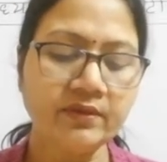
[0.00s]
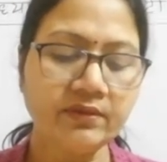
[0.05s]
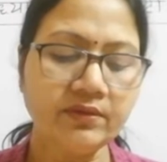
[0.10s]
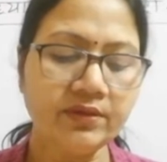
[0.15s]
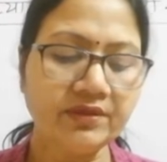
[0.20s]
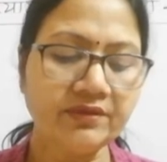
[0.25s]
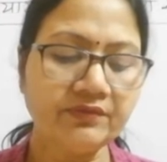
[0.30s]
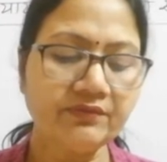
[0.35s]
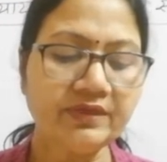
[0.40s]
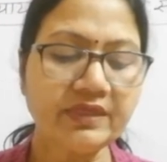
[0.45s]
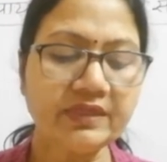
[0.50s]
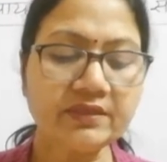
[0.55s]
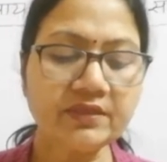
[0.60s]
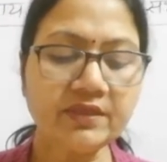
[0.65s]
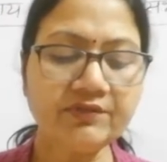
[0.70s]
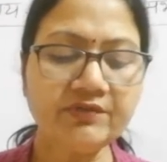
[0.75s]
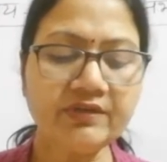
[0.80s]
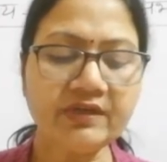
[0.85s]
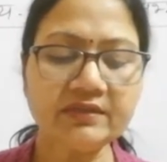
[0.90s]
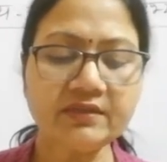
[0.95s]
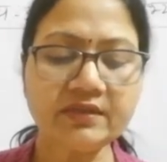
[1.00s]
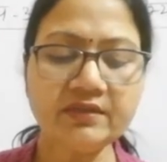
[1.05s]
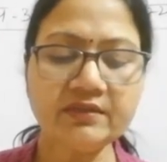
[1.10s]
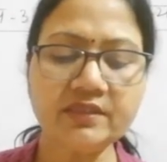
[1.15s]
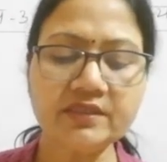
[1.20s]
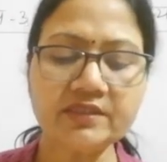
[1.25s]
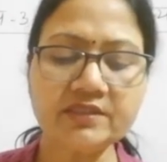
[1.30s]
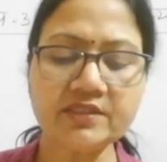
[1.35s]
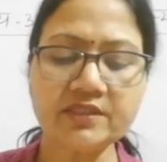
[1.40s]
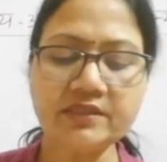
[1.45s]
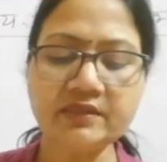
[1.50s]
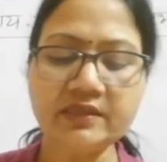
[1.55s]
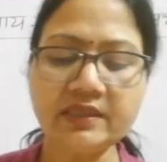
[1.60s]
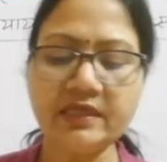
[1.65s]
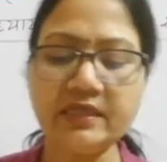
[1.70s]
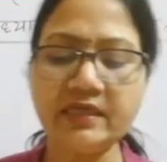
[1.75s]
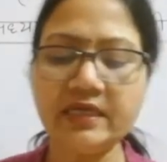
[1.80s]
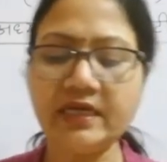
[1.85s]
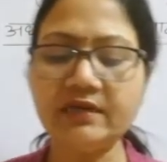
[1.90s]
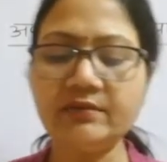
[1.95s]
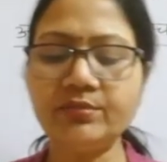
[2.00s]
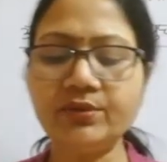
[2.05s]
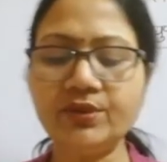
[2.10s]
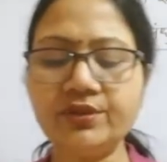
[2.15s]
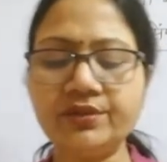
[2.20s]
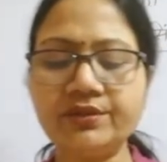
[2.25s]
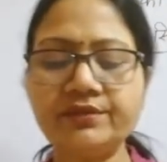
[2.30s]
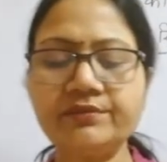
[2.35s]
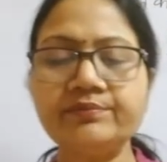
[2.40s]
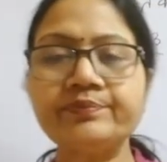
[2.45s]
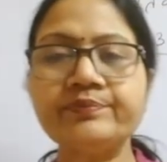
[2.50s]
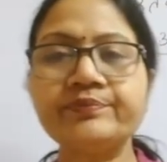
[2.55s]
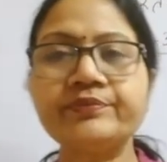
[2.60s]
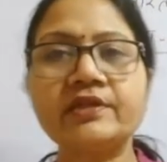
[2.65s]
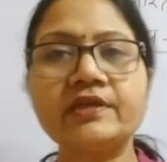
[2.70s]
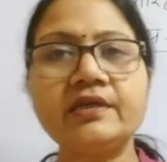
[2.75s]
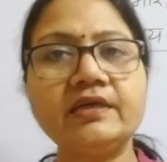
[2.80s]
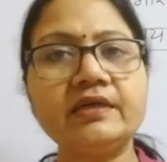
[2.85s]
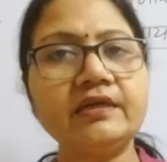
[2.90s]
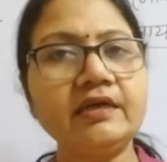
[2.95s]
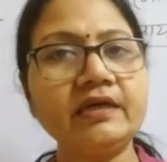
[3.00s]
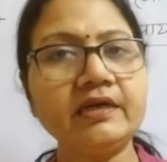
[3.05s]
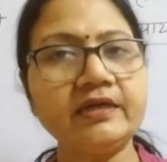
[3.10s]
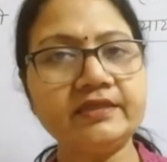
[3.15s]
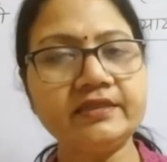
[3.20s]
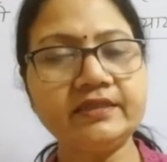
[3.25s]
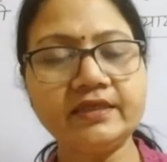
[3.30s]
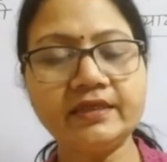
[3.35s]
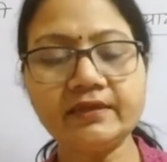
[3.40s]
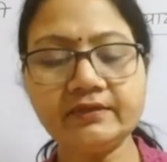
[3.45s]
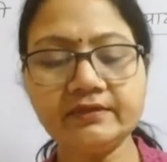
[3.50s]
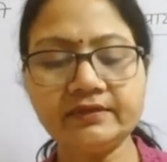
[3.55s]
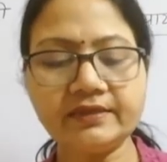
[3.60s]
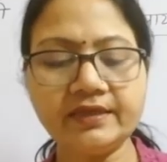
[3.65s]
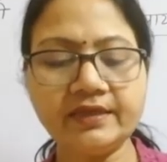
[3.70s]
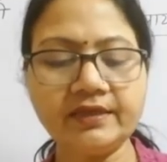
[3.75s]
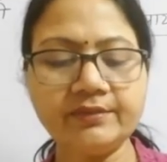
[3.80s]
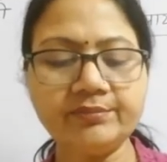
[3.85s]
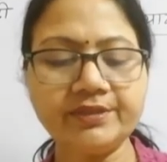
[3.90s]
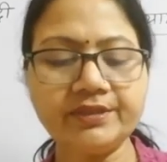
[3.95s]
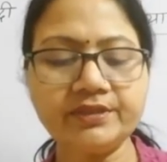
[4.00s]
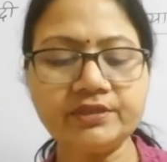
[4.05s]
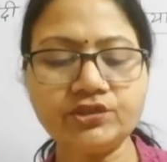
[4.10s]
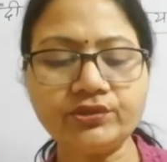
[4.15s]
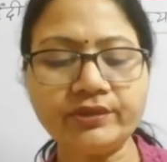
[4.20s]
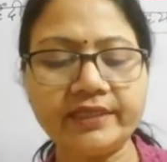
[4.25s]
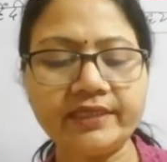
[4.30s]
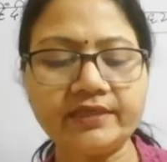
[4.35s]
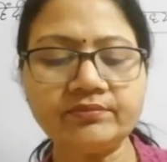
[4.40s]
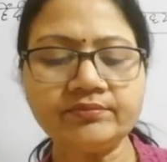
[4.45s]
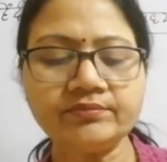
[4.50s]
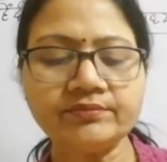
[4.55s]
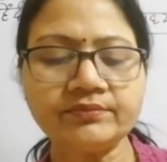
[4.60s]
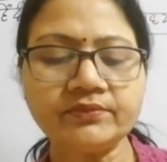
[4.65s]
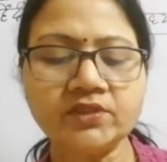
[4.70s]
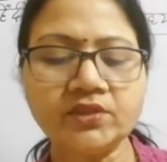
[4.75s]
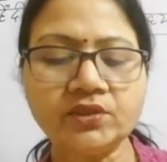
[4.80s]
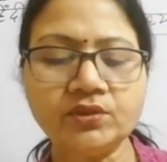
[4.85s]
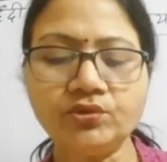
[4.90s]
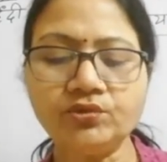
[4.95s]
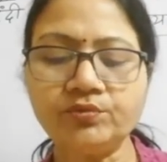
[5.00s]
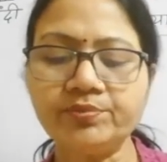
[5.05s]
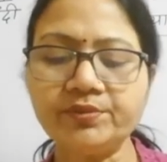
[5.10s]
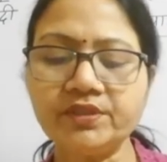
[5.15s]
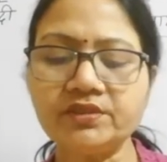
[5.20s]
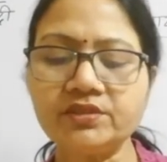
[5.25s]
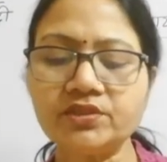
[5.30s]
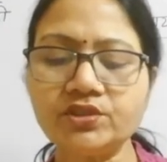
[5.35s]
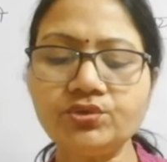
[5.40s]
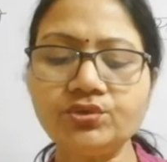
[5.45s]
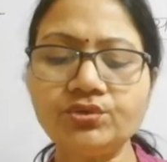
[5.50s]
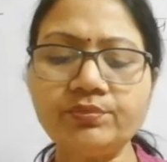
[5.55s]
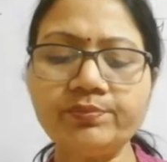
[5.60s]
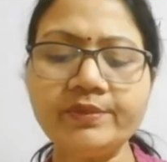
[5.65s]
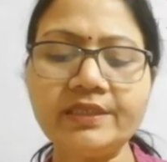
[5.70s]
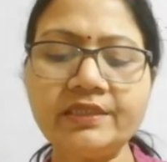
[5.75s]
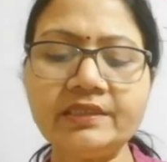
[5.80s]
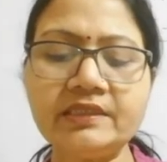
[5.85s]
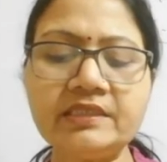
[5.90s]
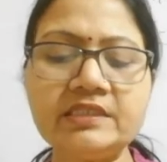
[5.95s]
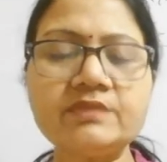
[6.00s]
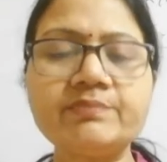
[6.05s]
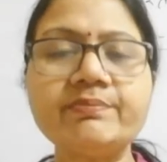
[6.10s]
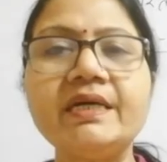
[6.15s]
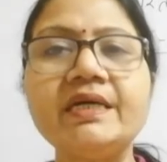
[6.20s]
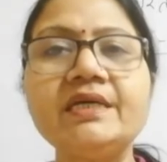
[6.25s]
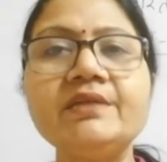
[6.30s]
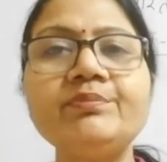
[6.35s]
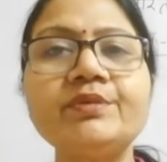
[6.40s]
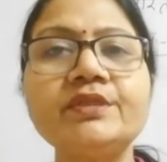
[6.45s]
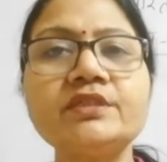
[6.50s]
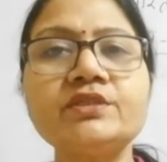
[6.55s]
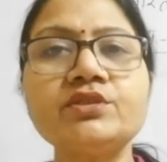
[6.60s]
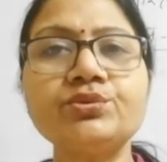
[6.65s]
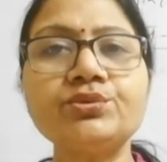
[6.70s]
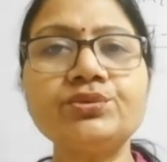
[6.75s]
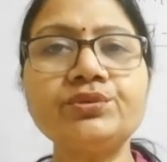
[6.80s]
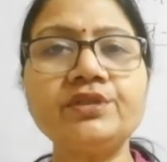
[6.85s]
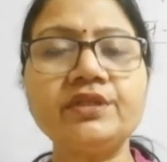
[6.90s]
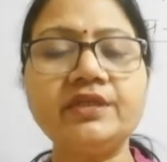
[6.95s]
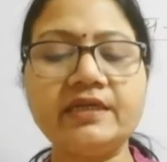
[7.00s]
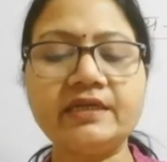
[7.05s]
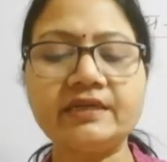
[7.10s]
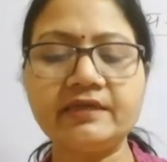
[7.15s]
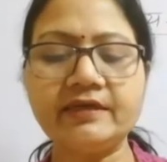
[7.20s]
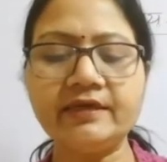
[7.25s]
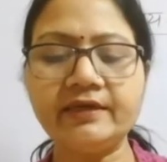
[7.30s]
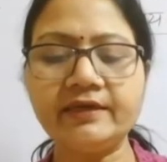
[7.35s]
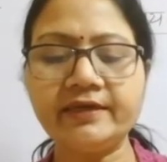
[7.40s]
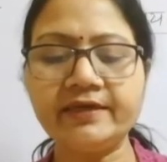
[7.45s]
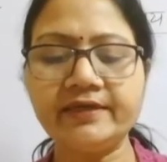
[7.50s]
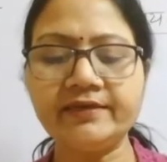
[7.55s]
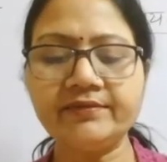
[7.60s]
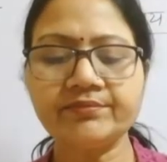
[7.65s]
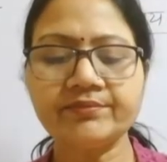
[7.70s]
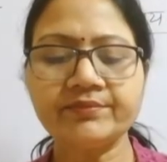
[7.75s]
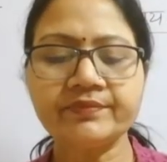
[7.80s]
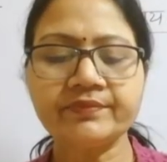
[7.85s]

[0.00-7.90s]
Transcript: और व्यक्तिवादी दर्शन के लाभ और हानियाँ यहाँ पर जो है उपनिषदों पर इस बात पर जोर दिया गया है